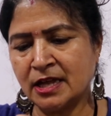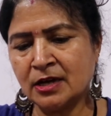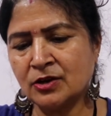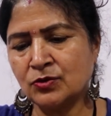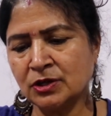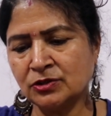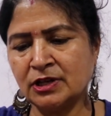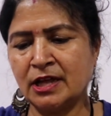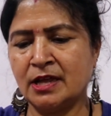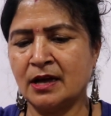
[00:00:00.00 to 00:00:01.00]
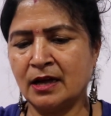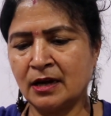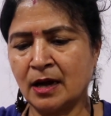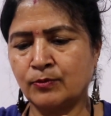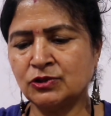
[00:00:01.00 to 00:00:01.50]
नहीं करोगे तो नहीं
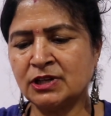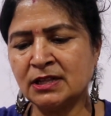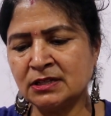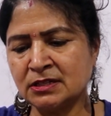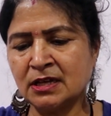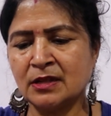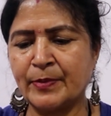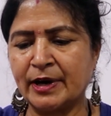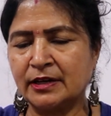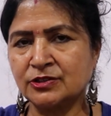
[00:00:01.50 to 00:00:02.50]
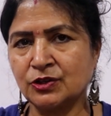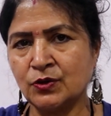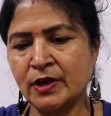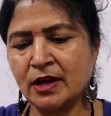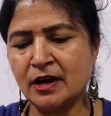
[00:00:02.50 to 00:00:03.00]
आएगा आपको ज़्यादा से ज़्यादा प्रैक्टिस
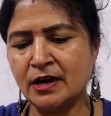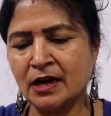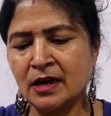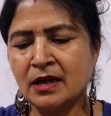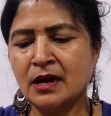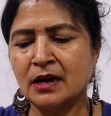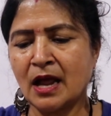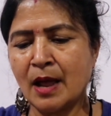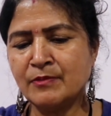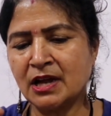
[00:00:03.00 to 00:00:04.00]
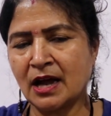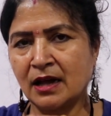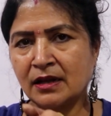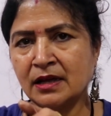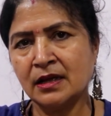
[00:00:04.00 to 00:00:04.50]
करो एक घंटा टाइम
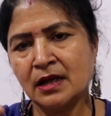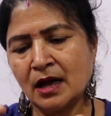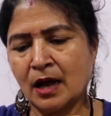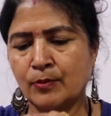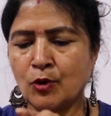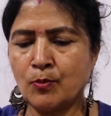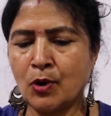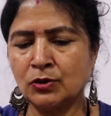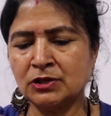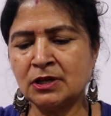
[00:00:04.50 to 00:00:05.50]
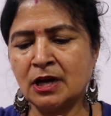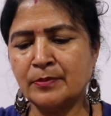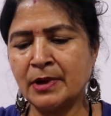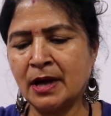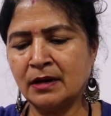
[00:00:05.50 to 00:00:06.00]
निकाल के आपको बहुत ही
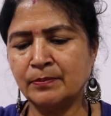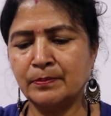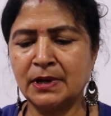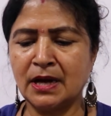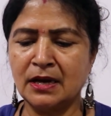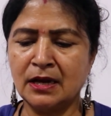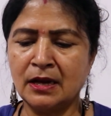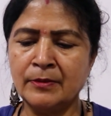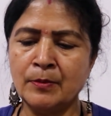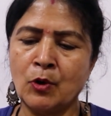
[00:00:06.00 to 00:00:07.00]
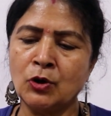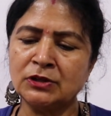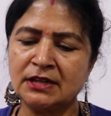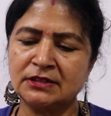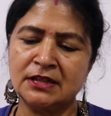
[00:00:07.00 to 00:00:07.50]
घर में बनाने के लिए भी
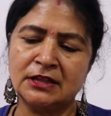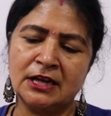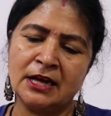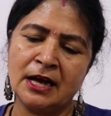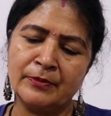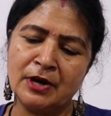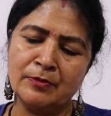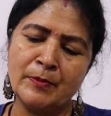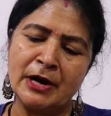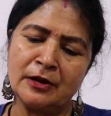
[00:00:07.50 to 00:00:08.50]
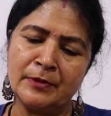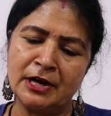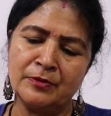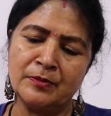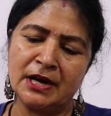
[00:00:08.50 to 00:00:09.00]
बहुत आसान तरीका है आप घर में बैठे
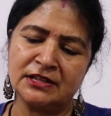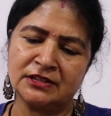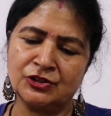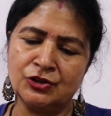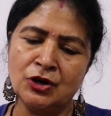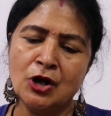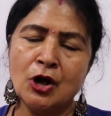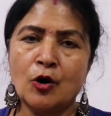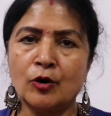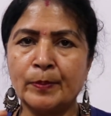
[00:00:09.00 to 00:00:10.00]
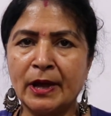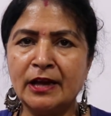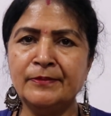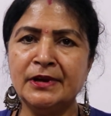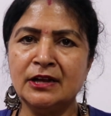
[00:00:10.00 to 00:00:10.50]
बैठे भी बना सकते हो और
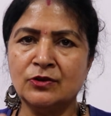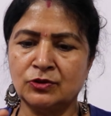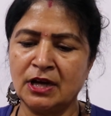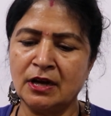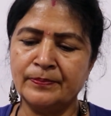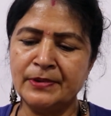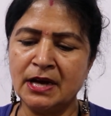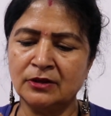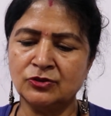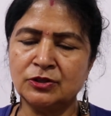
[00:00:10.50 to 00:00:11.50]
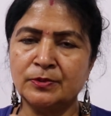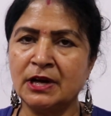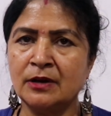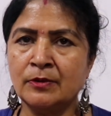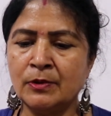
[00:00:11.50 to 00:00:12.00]
पेन भी नहीं होता अपने हाथों से
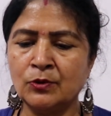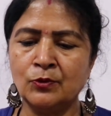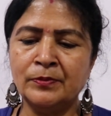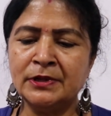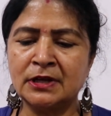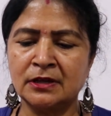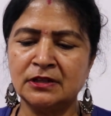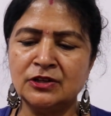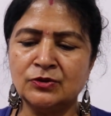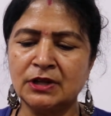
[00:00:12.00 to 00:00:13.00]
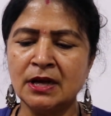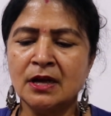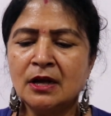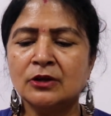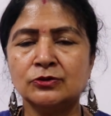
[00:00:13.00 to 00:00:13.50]
बनाने में बिल्कुल भी दर्द नहीं होता
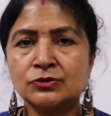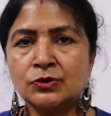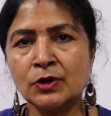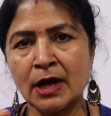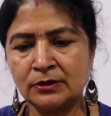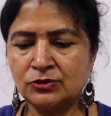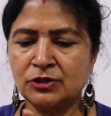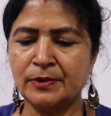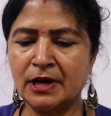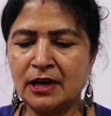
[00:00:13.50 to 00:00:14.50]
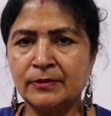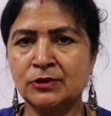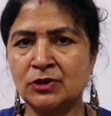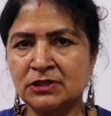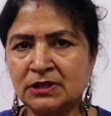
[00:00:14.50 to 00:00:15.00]
दूसरों के हाथों से बनाने
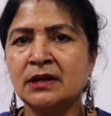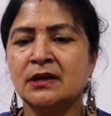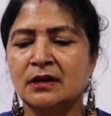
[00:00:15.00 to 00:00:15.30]
में थोड़ा सा